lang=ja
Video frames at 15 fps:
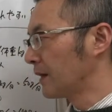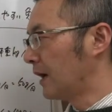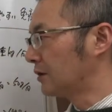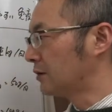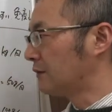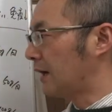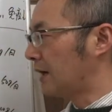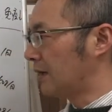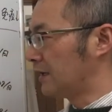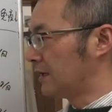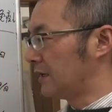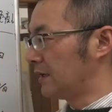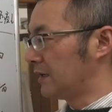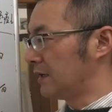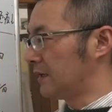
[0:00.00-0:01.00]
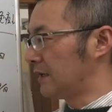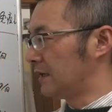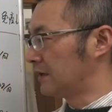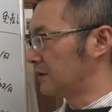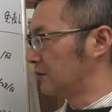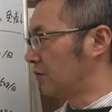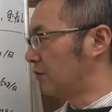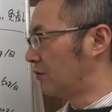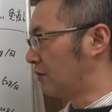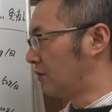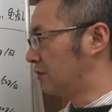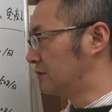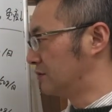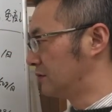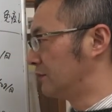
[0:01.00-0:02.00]
あとは、えー、っと
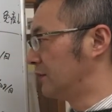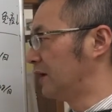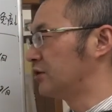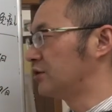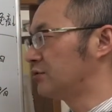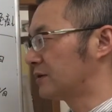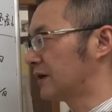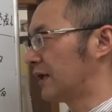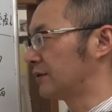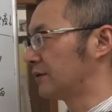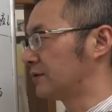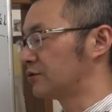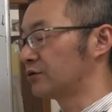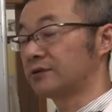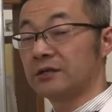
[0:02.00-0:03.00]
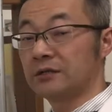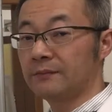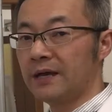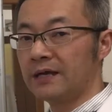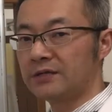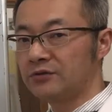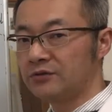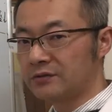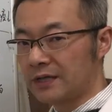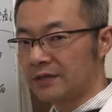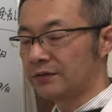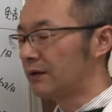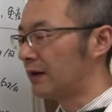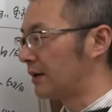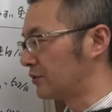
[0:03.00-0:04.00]
ここ、まあ、乳がん女性の場合乳
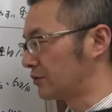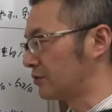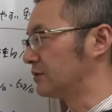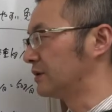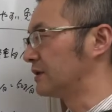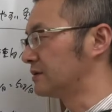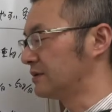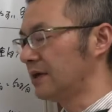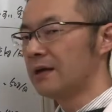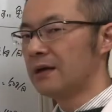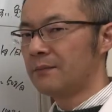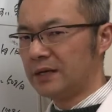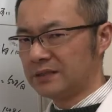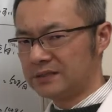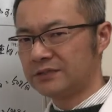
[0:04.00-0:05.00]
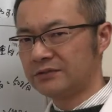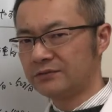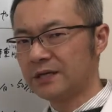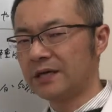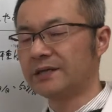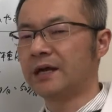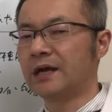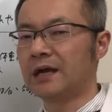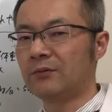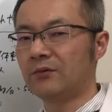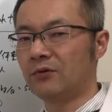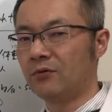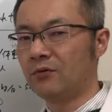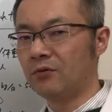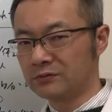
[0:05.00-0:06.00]
がんとかもそうですね、まあ、子宮がんなんか
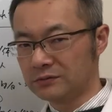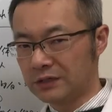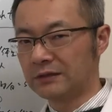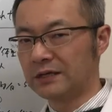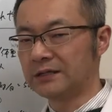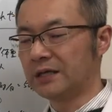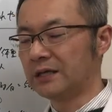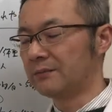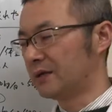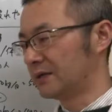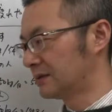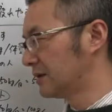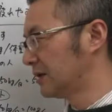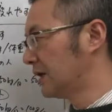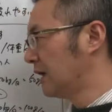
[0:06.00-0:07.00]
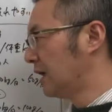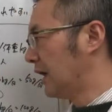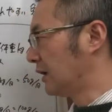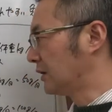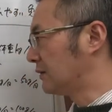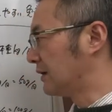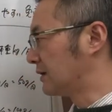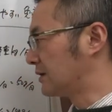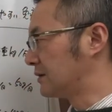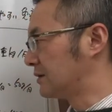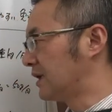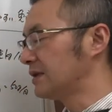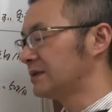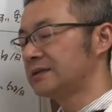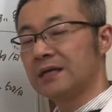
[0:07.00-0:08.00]
も多くなる方いますあとは
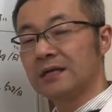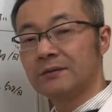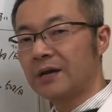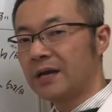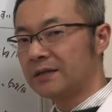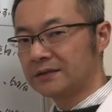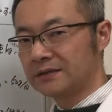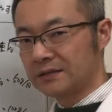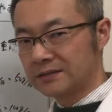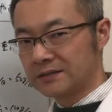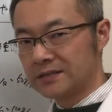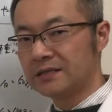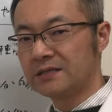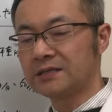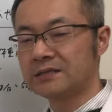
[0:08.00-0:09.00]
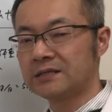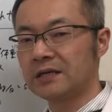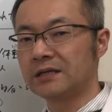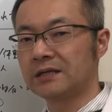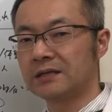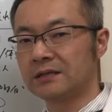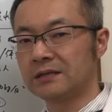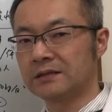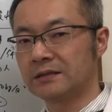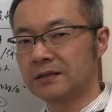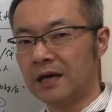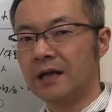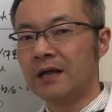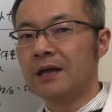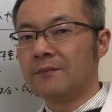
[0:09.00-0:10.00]
男性の場合だと前立腺
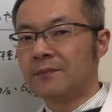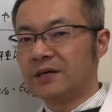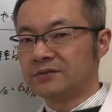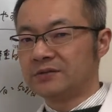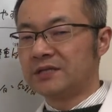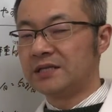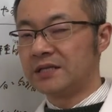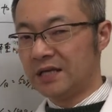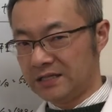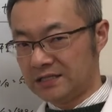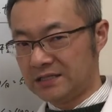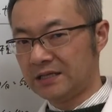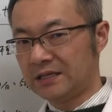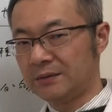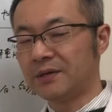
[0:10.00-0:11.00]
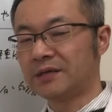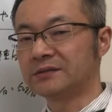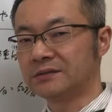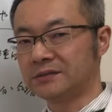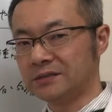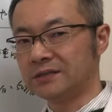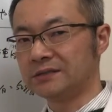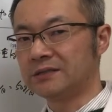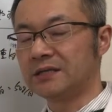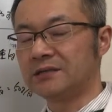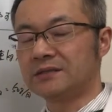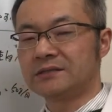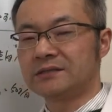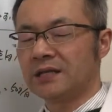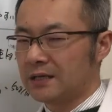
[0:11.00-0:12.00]
がまず肥大してきますし前
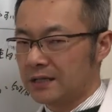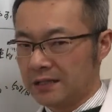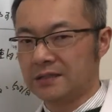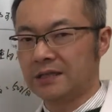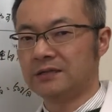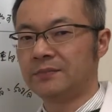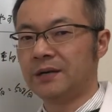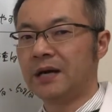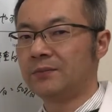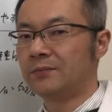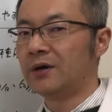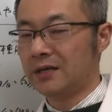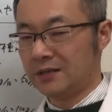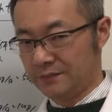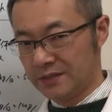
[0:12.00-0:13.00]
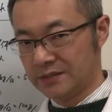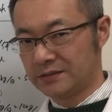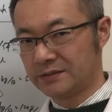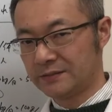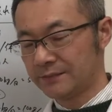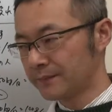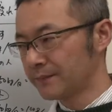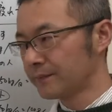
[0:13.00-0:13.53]
立腺がんになる場合もあります、